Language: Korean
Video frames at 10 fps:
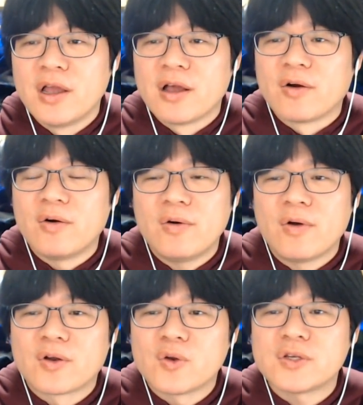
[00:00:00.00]

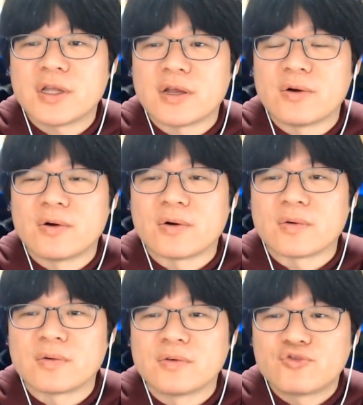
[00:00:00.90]
어그러잖아요
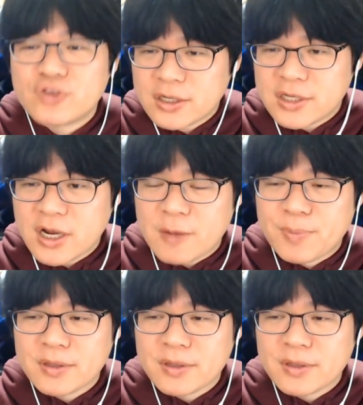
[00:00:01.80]
수상자가 앞에